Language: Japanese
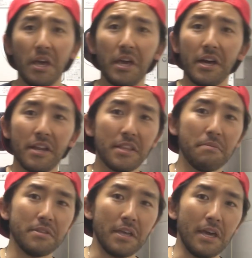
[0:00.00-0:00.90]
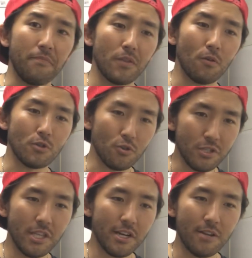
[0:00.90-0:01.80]
えー、改めてこう初
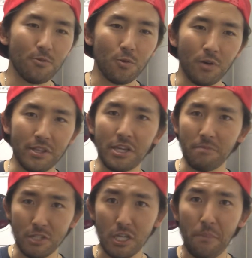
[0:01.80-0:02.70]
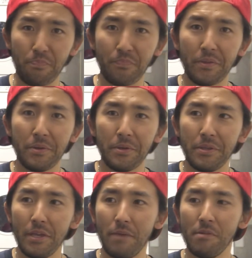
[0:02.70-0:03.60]
心に帰ることができました。
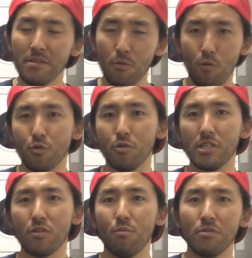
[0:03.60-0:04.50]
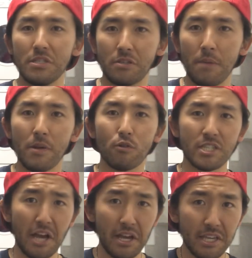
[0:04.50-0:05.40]
で、皆さんもご存知だと思うんですけど、やっぱりこ
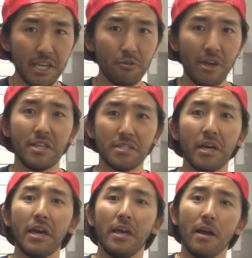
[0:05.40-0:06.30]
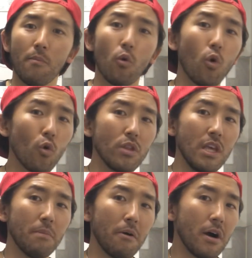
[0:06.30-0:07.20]
う借金の返済、もうここ
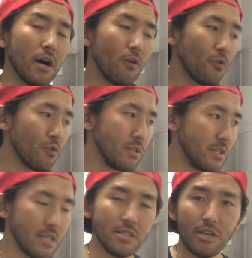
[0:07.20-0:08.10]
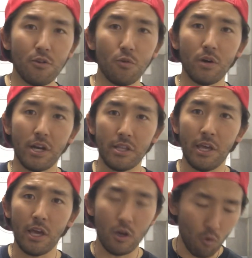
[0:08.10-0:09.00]
に今は本当に全勢力をかけ
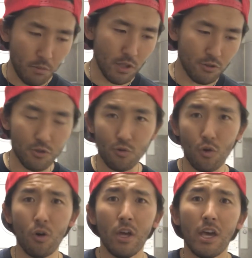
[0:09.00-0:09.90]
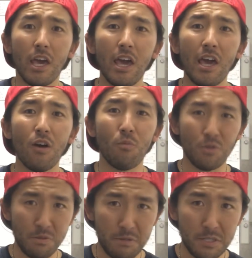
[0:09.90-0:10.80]
てコミットしようと、えー、
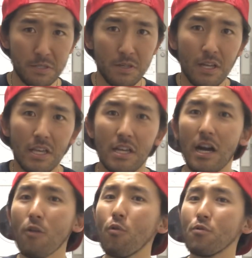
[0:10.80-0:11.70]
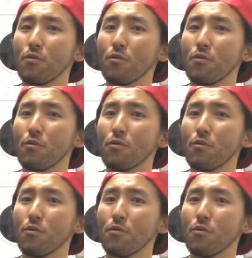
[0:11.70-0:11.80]
思ってます。過去